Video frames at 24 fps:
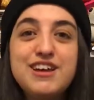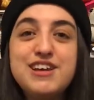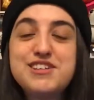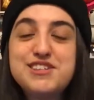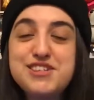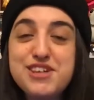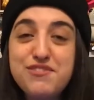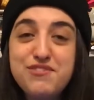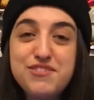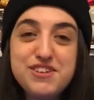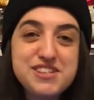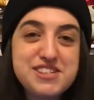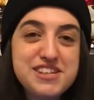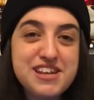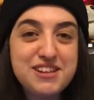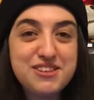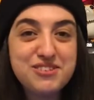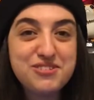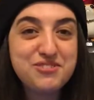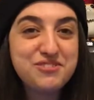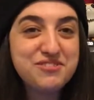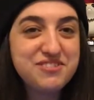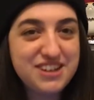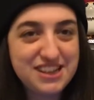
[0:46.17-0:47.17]
Se você
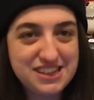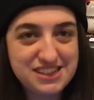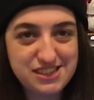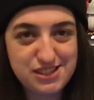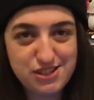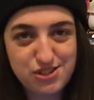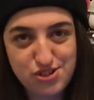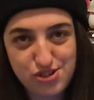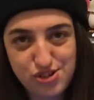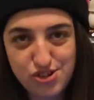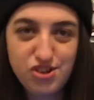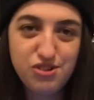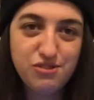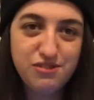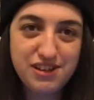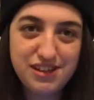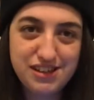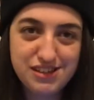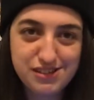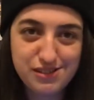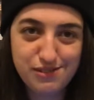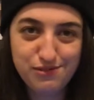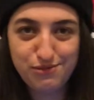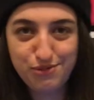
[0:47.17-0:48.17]
nunca assistiu
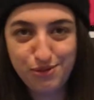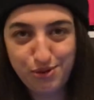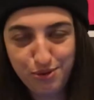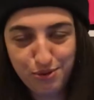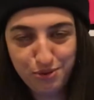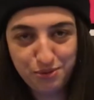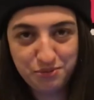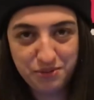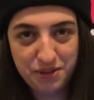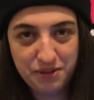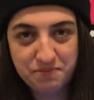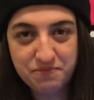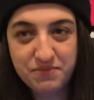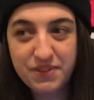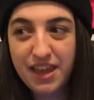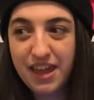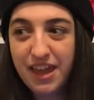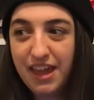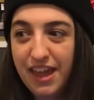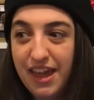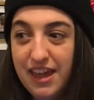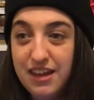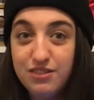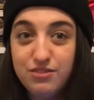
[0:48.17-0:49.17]
a esse filme,
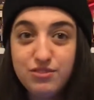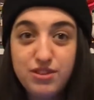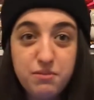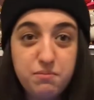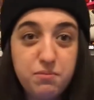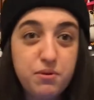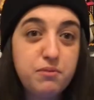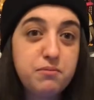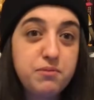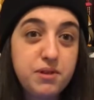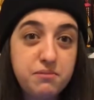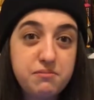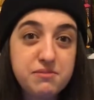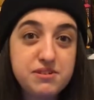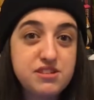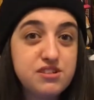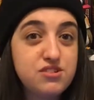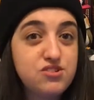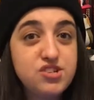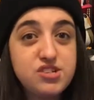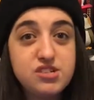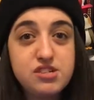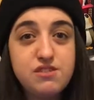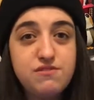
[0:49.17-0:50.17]
é, não tem problema
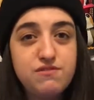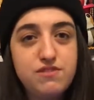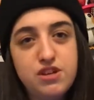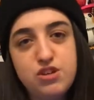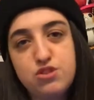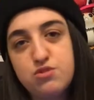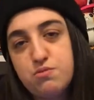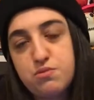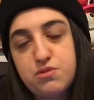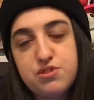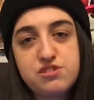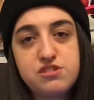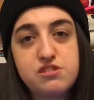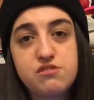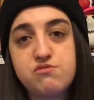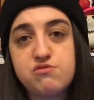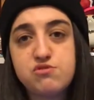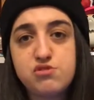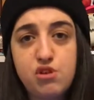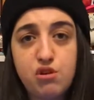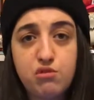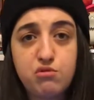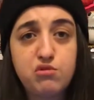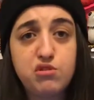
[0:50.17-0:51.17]
assistir esse vídeo, porque
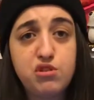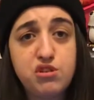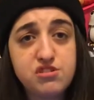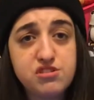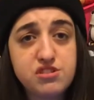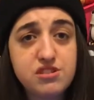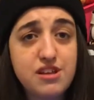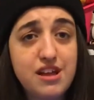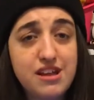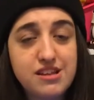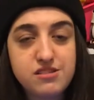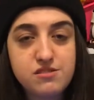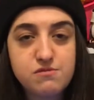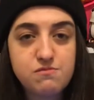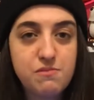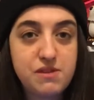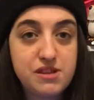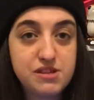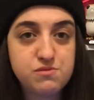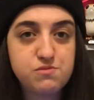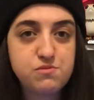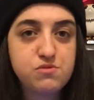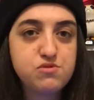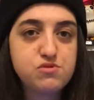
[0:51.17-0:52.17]
são só curiosidades
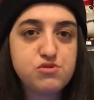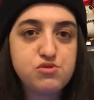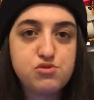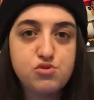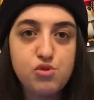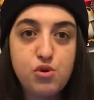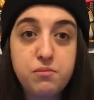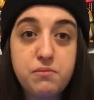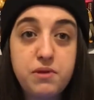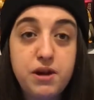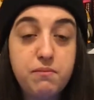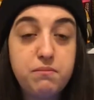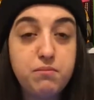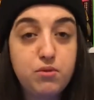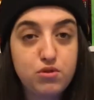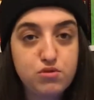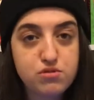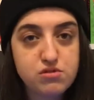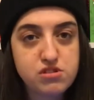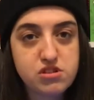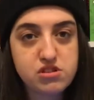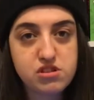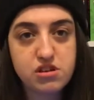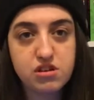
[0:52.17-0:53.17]
mesmo sobre a
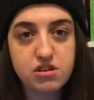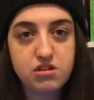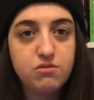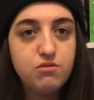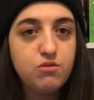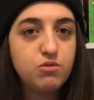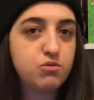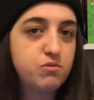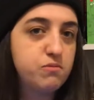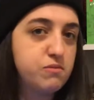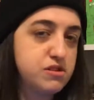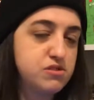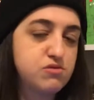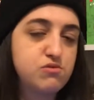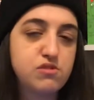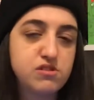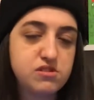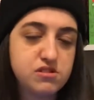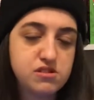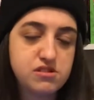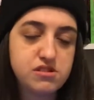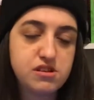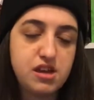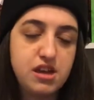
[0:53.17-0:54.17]
produção, algumas
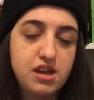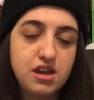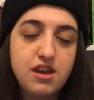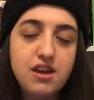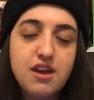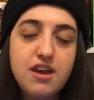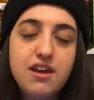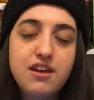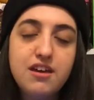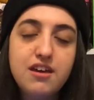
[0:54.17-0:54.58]
coisas que